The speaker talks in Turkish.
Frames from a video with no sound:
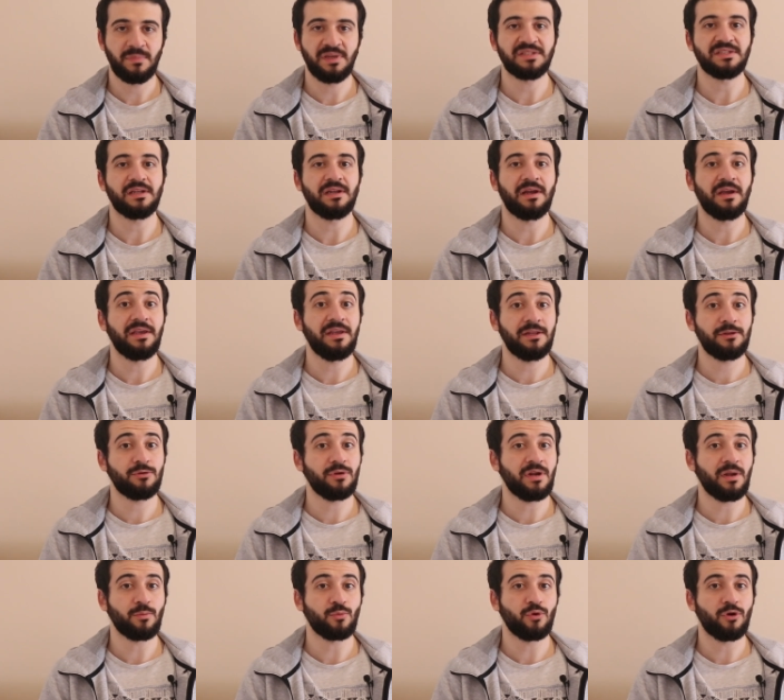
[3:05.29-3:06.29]
Mesela ilk
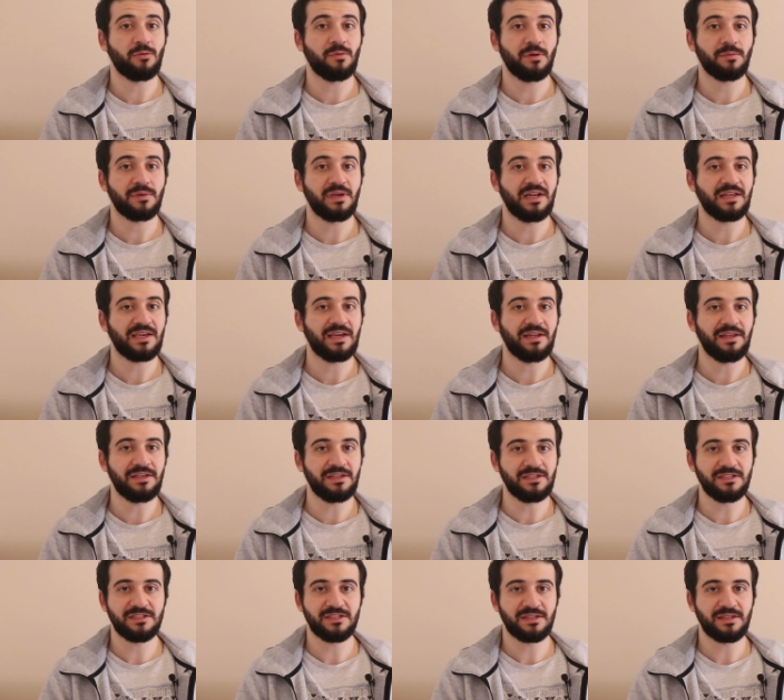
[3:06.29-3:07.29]
dönem görmem gereken
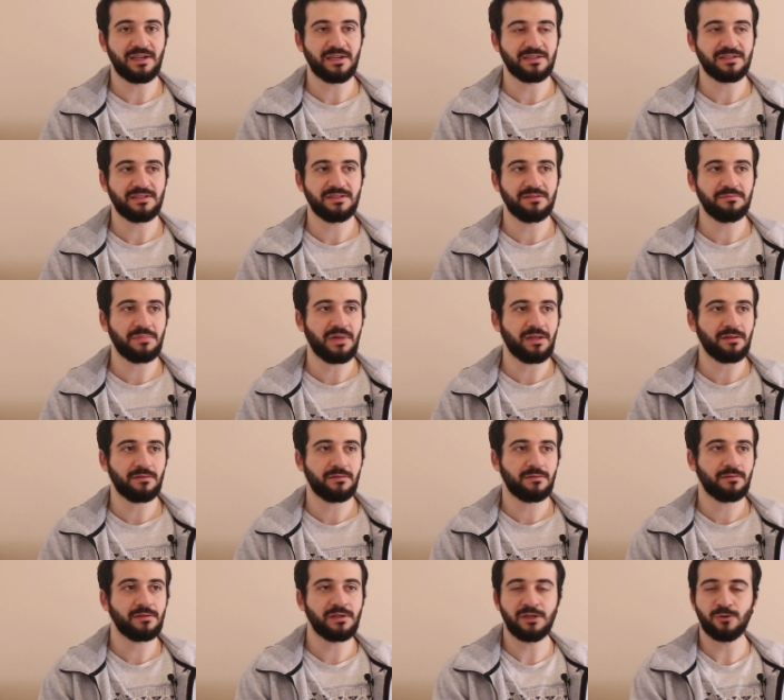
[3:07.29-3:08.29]
İngilizce dersini
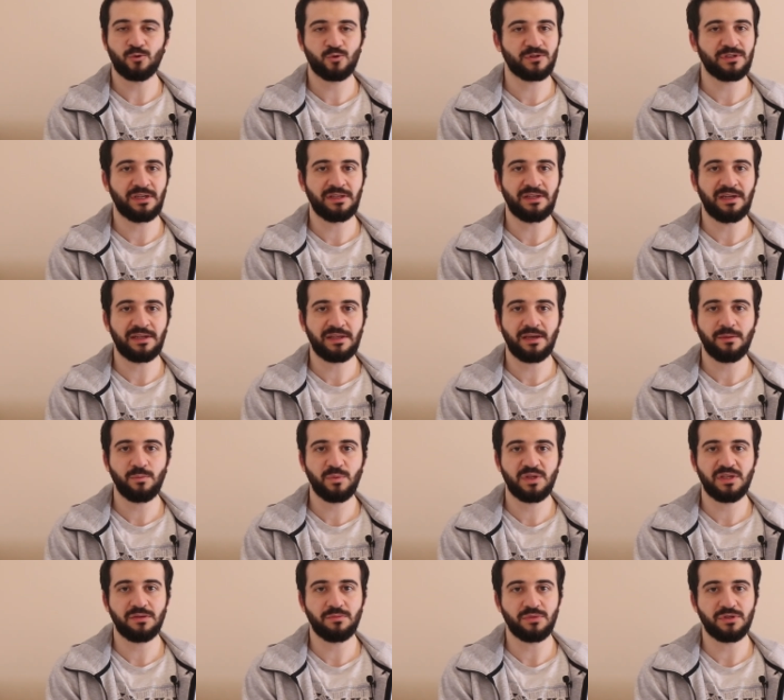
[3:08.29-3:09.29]
ben dil kursuna giderken
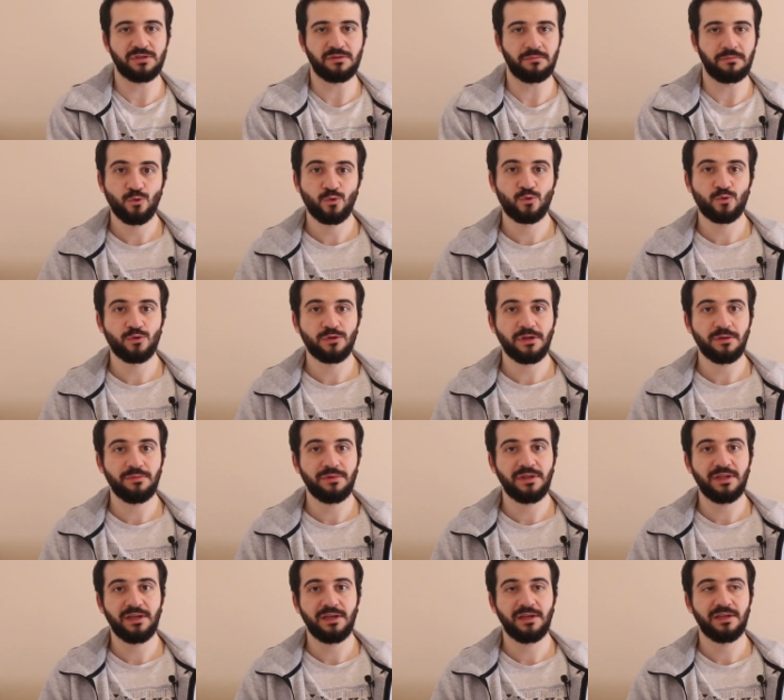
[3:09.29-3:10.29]
bitirmiştim. Üstüne
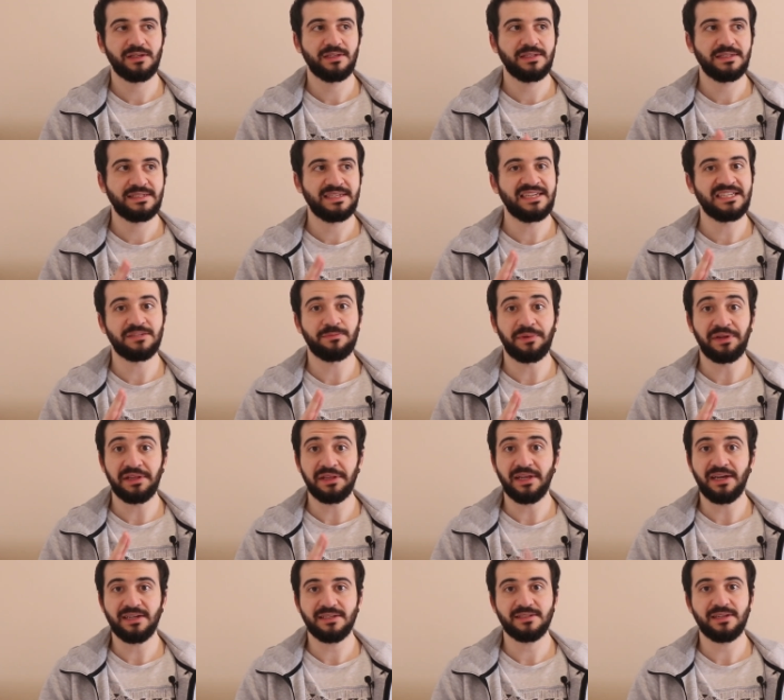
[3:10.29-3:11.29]
bir de
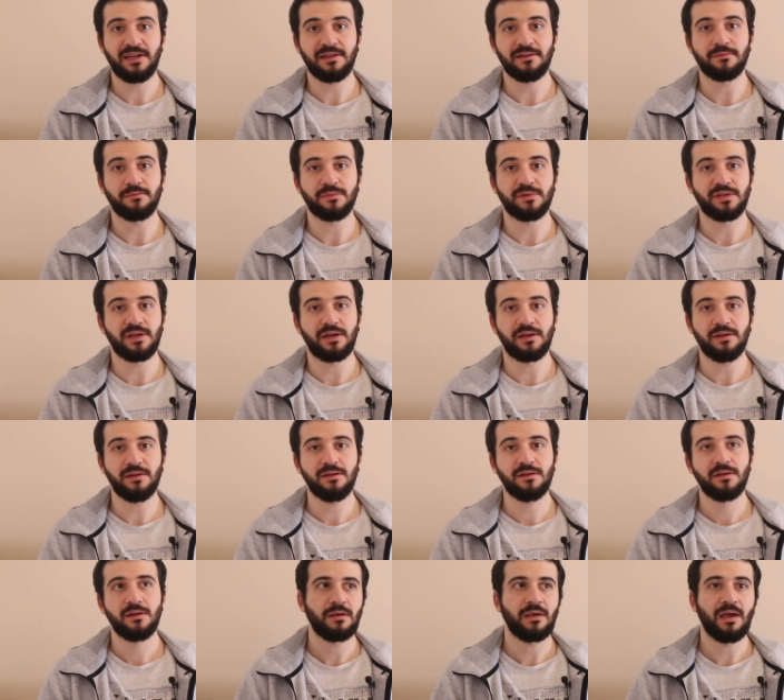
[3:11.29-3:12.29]
seçmeli ders aldım bir tane.